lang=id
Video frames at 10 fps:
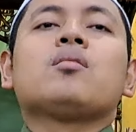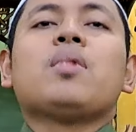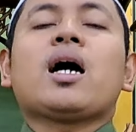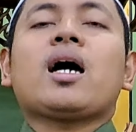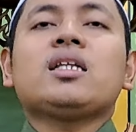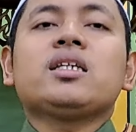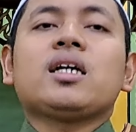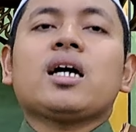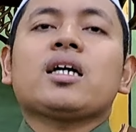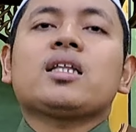bahkan
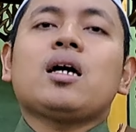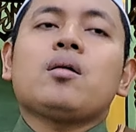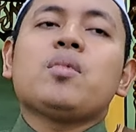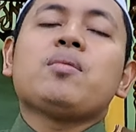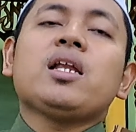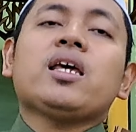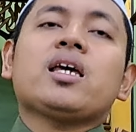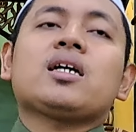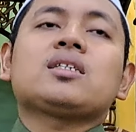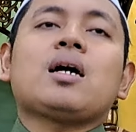jika kita
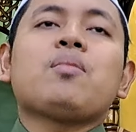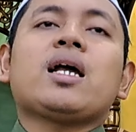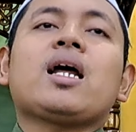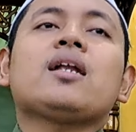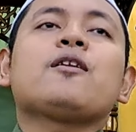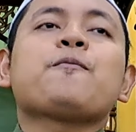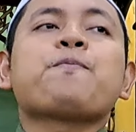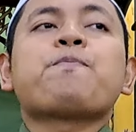memiliki kesabaran